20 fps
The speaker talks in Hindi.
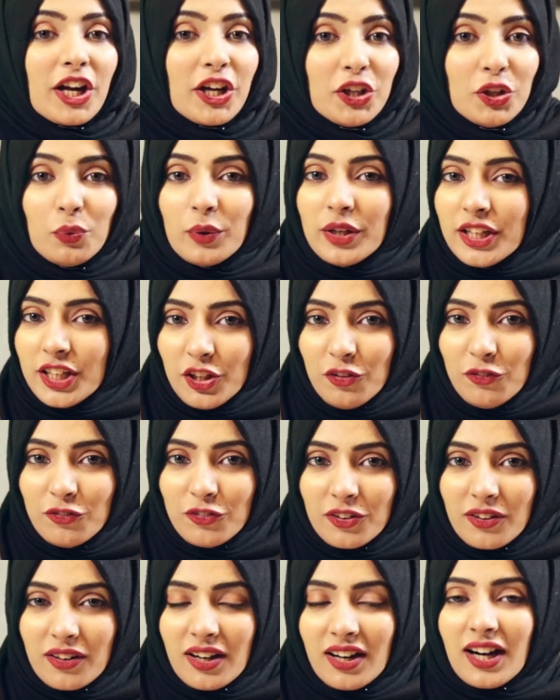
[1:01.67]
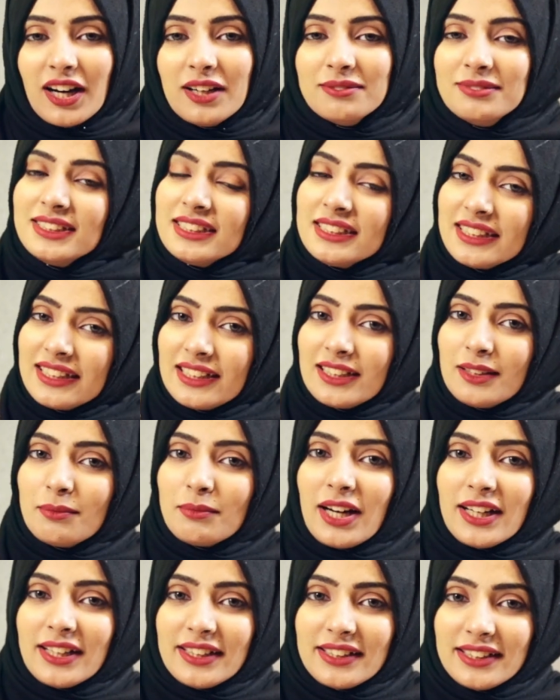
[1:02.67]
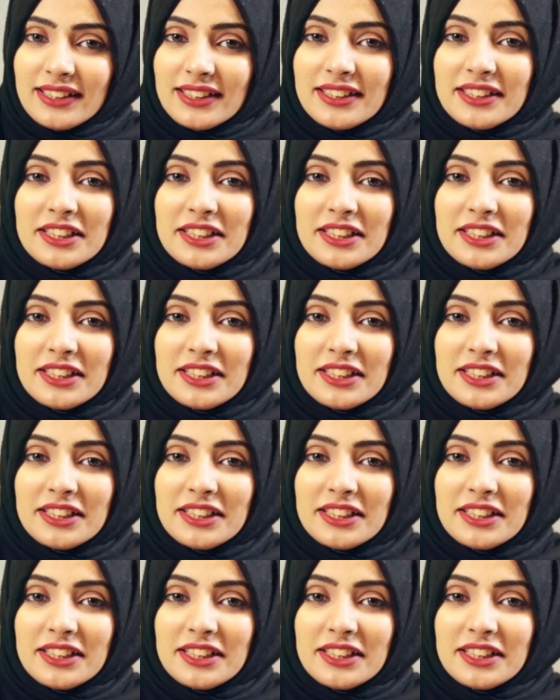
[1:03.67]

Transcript: वर आर यू वेटिंग फॉर अभी स्टेट एंड मार्केटिंग